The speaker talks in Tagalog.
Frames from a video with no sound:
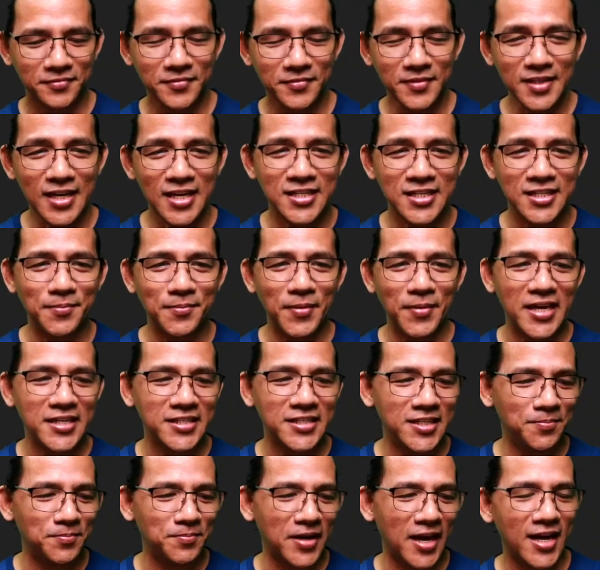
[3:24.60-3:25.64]
sa
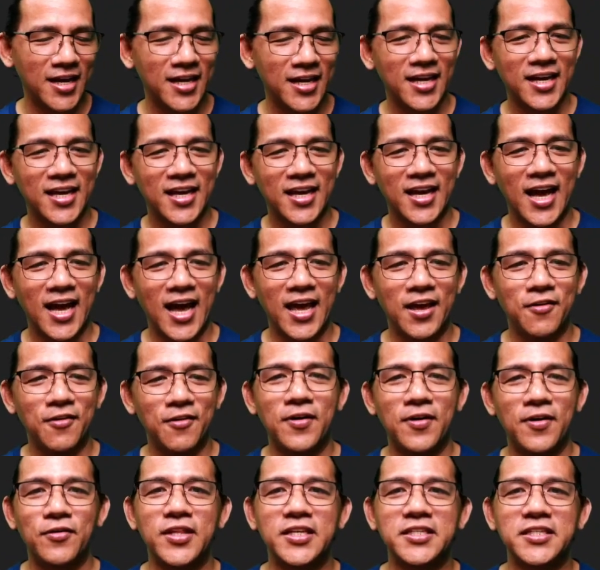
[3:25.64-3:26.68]
maisip na I
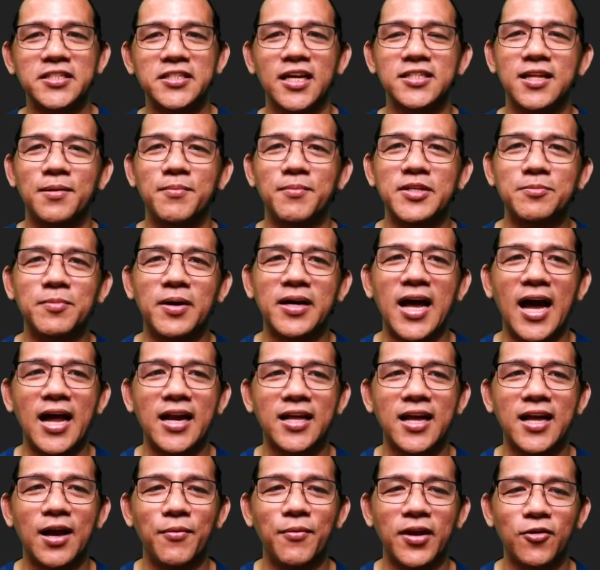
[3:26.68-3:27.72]
found this class na mas magaan
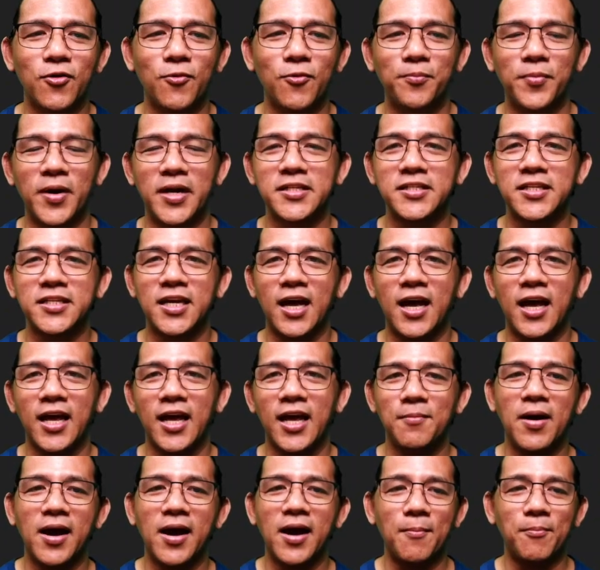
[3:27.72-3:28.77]
gawin compared sa
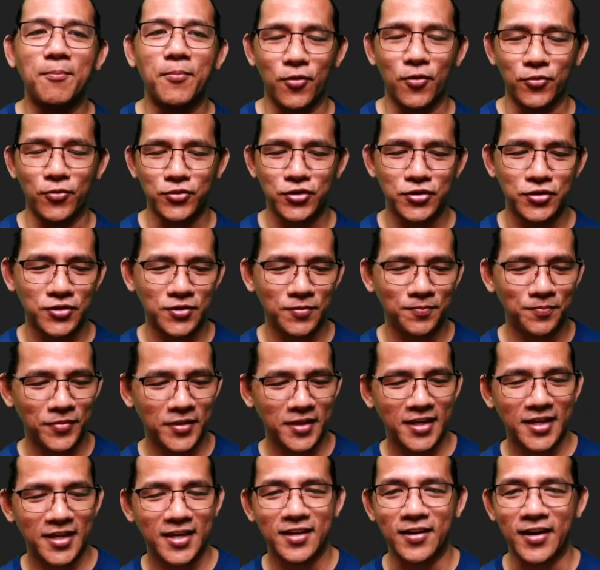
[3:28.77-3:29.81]
ibang approach
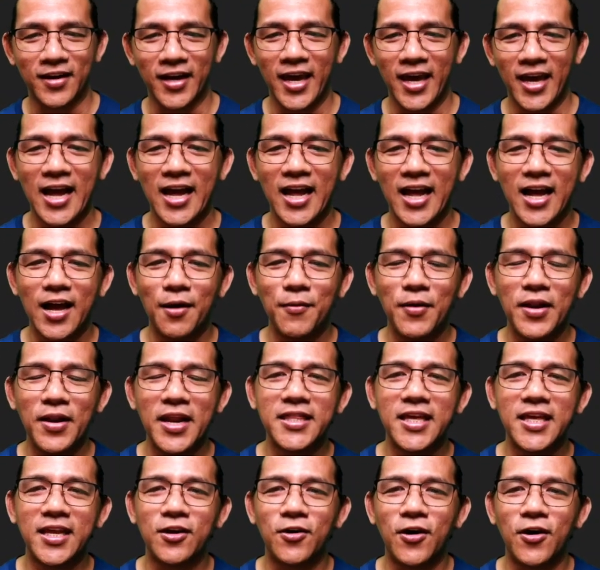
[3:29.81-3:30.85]
okay ang gagawin
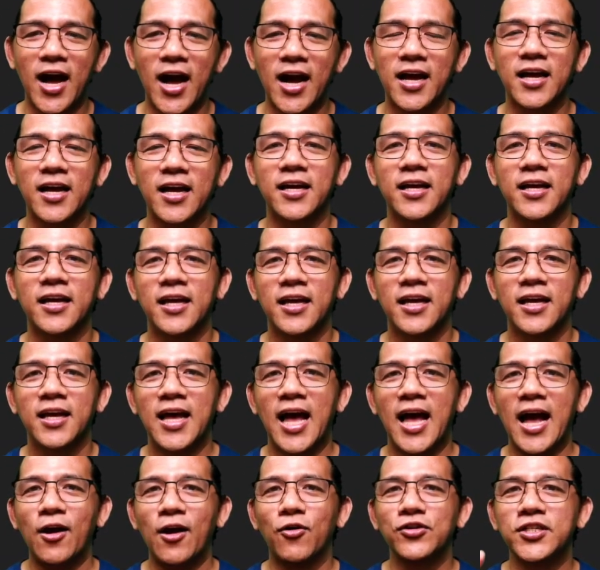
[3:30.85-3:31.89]
natin no ang
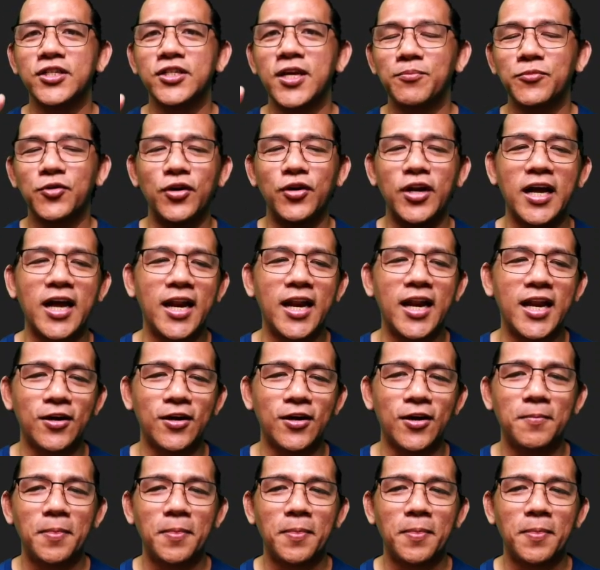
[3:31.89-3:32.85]
ang konsepto na ganito.